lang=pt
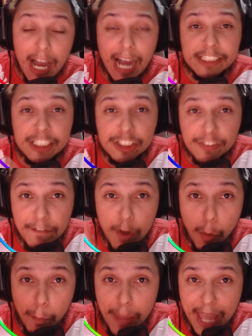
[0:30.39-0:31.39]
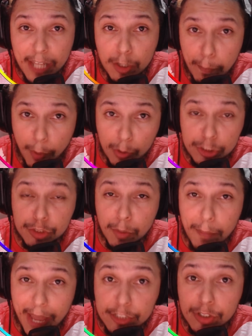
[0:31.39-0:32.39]
A gente vai ver o belo post do
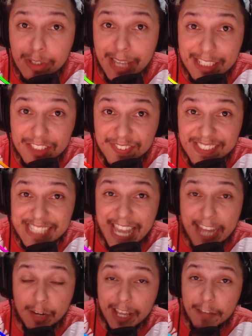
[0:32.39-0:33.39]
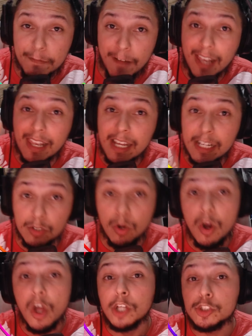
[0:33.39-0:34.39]
Medium que eles fizeram aí falando
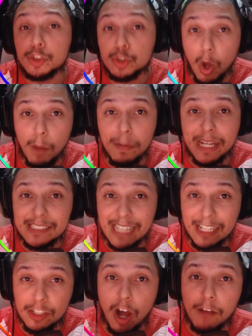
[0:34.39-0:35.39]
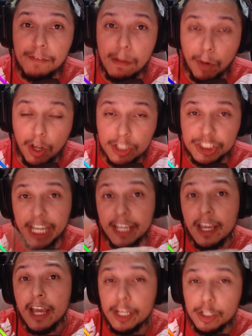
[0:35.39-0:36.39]
sobre essa nova blockchain
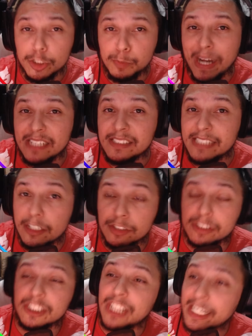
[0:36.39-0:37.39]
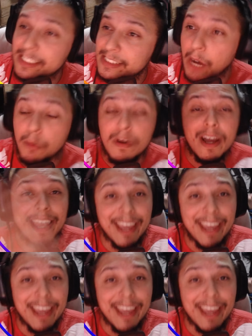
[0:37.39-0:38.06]
e os parceiros que já estão